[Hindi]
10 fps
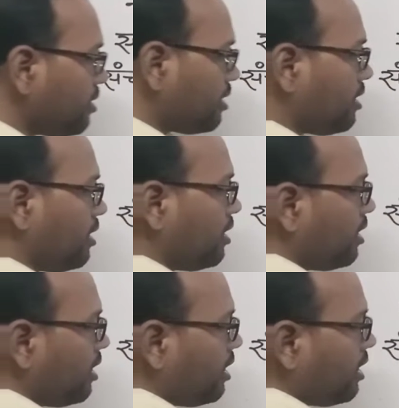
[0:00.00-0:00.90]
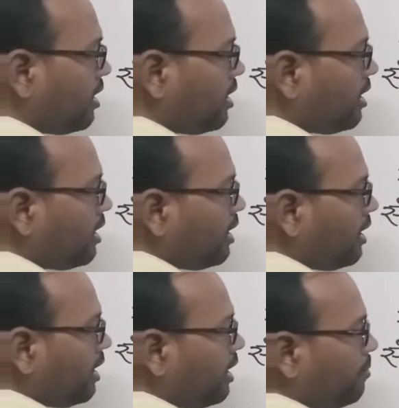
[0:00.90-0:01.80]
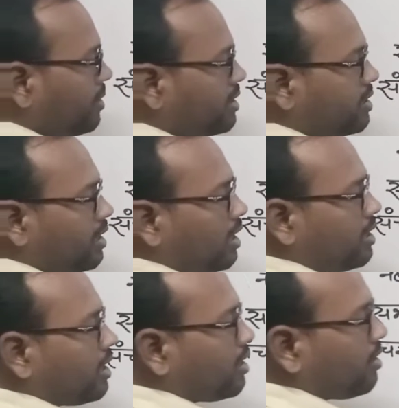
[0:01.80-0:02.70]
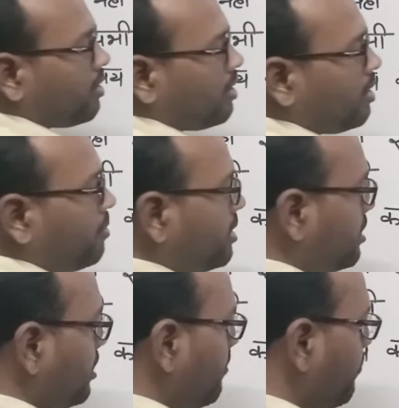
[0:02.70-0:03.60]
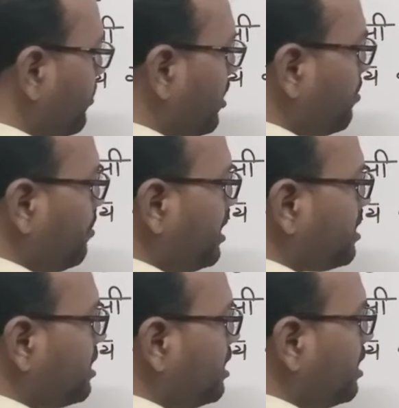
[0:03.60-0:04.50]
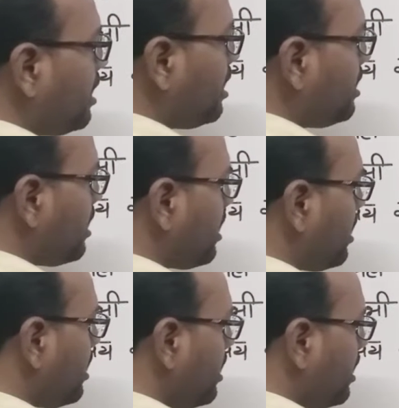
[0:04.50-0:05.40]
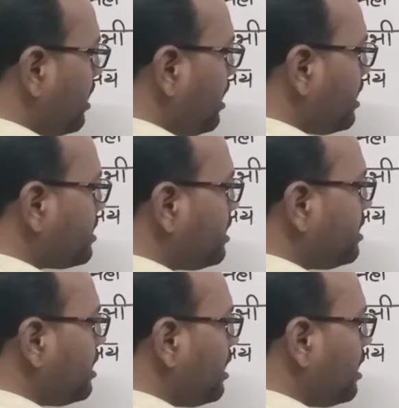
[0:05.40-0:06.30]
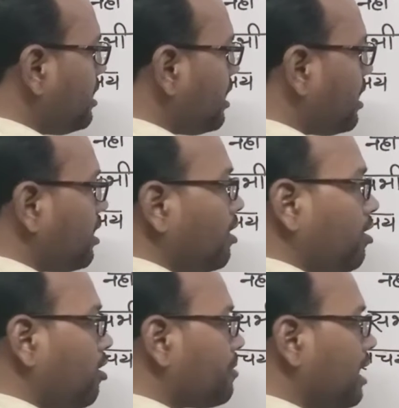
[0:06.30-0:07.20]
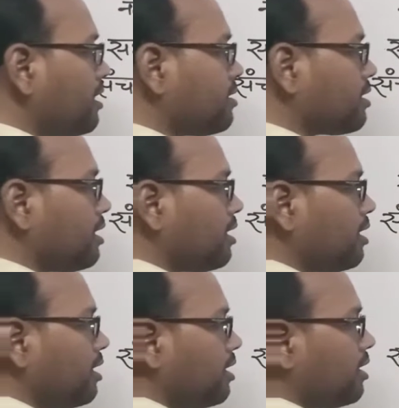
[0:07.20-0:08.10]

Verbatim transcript: देखिए ए बी सी ले लिए हैं ना ए बी सी बी सी डी ले लिए हैं ए सी डी ले लिए हैं अब क्या ले सकते हैं